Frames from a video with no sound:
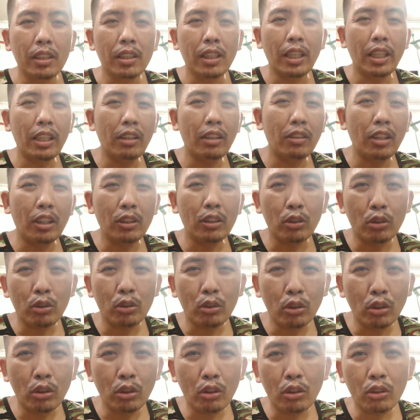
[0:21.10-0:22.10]
Ngayon
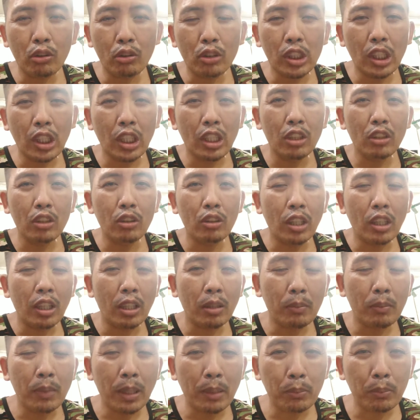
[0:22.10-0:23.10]
ituturo ko sa inyo
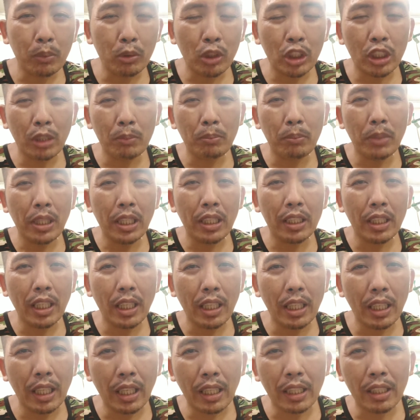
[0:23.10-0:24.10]
ang mga posibleng
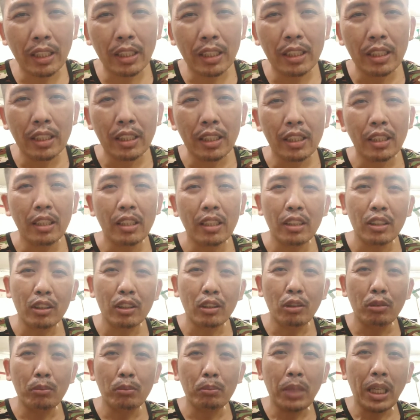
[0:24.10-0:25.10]
dahilan
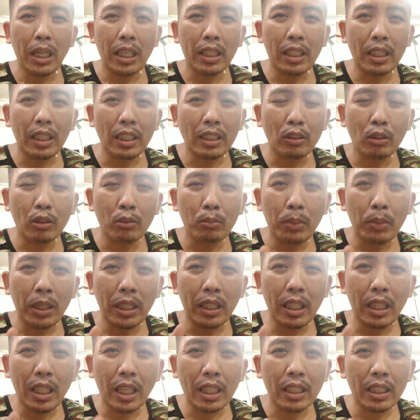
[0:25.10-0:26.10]
kung bakit ito
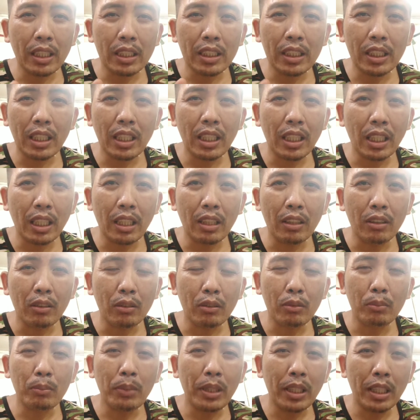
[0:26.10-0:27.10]
biglang nasira
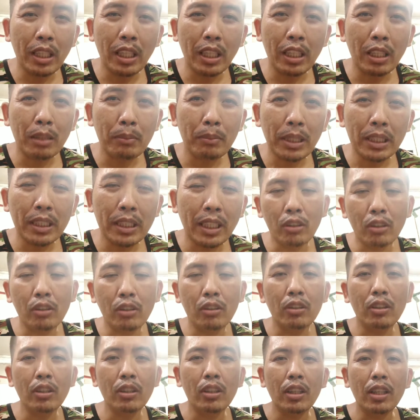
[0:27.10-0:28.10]
o biglang namato.
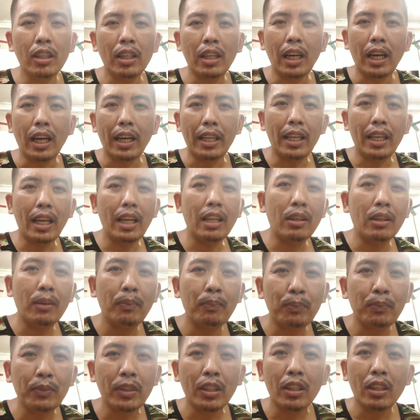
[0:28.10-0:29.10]
Ayan.
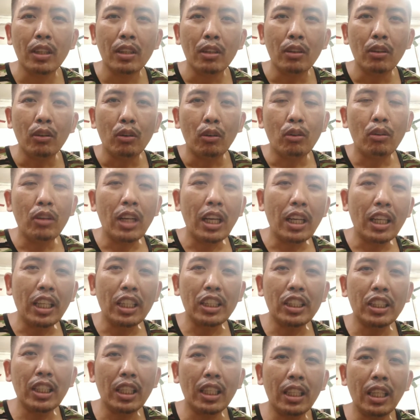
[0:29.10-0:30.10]
Unang
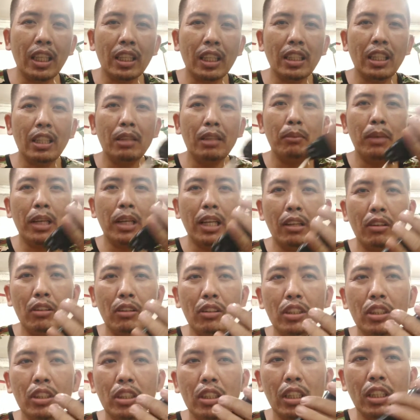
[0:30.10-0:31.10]
i-check natin mga
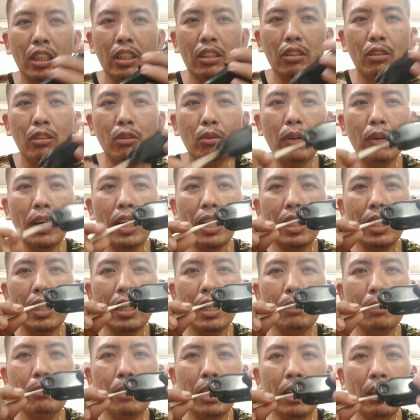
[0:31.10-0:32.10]
lods, itong wire
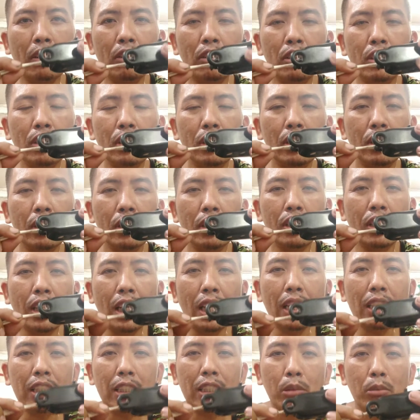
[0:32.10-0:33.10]
niya mga lods.
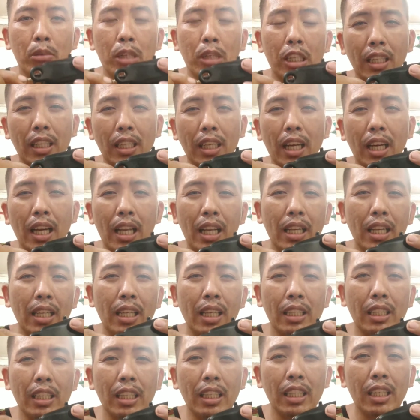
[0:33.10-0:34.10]
Dahil sa katagalan
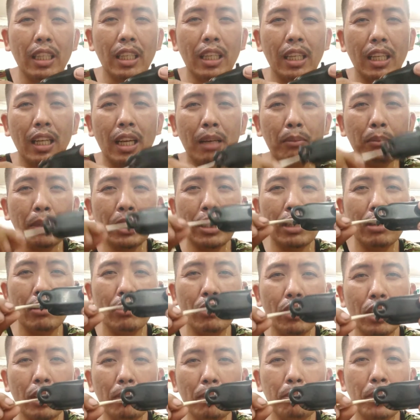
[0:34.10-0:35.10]
natin ginagamit
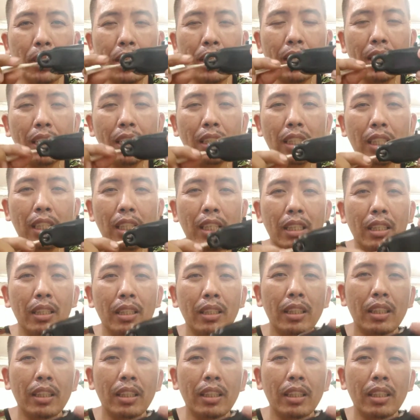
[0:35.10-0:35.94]
yung clipper natin,